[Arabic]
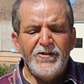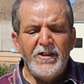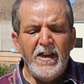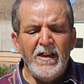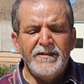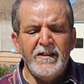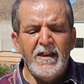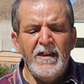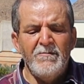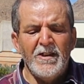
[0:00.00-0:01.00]
صحة
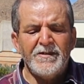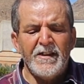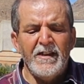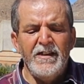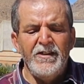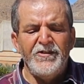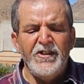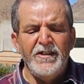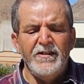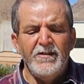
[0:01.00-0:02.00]
كلمة
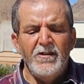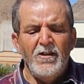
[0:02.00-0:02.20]
رئيسي